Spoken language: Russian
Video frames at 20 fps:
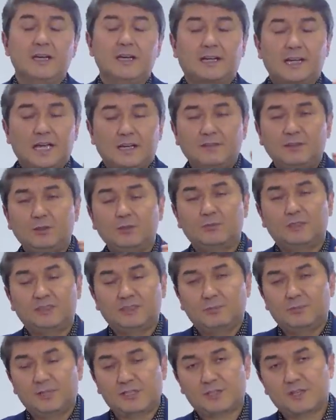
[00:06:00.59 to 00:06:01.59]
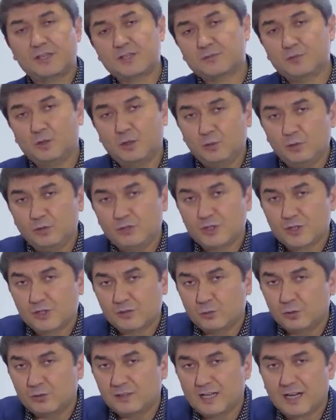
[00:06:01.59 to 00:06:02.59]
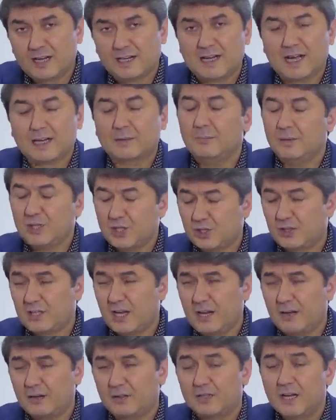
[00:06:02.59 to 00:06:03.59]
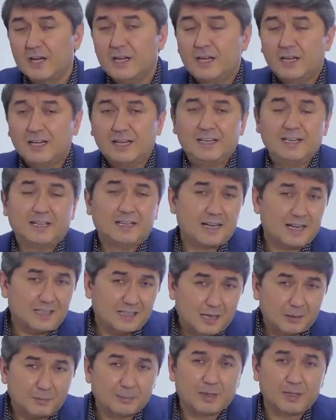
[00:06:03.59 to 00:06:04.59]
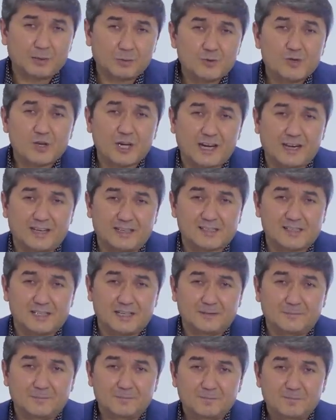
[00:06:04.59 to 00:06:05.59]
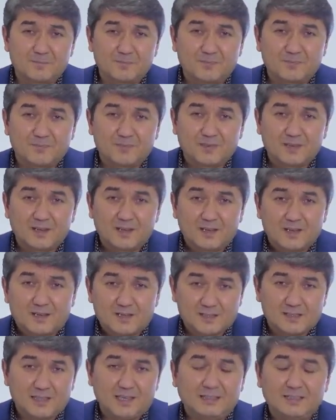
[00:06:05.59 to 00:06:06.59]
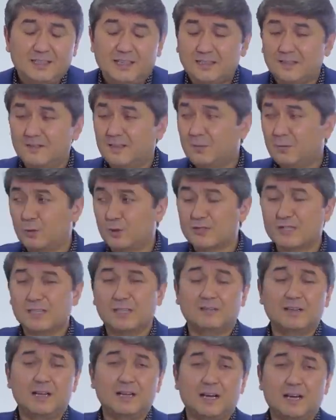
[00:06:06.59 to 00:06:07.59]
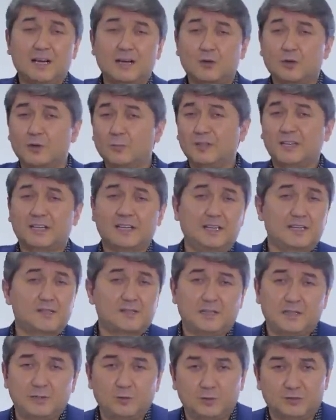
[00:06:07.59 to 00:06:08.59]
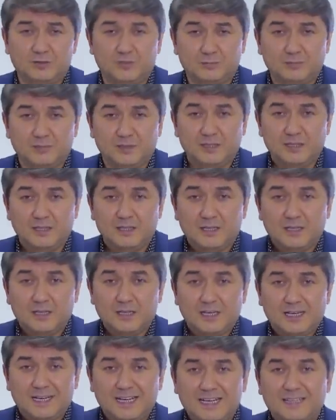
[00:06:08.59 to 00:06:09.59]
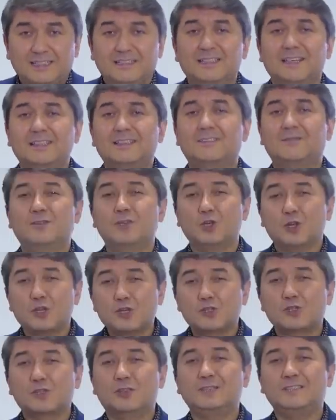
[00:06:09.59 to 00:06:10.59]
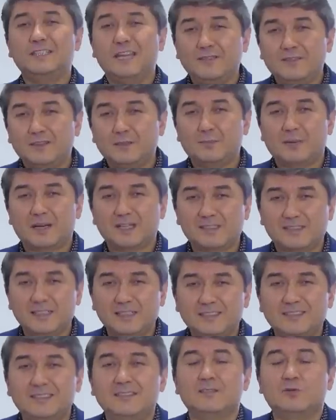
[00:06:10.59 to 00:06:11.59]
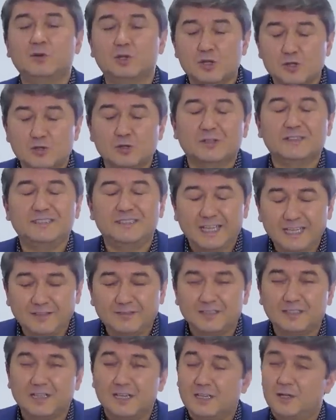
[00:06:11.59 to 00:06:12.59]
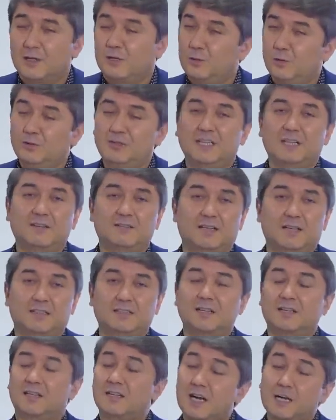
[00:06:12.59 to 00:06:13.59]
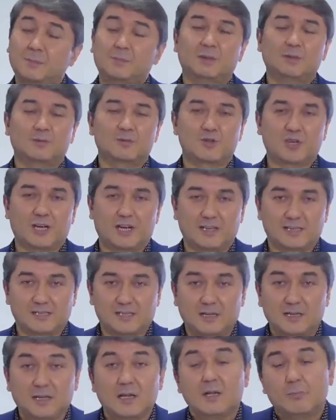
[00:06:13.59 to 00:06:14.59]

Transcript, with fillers: Как вы думаете, большинство людей живут так, как мечтают, или как, как получается? Знаете, этот вопрос задавал огромное количество людей. И на 99% и 99% люди говорят, как получается.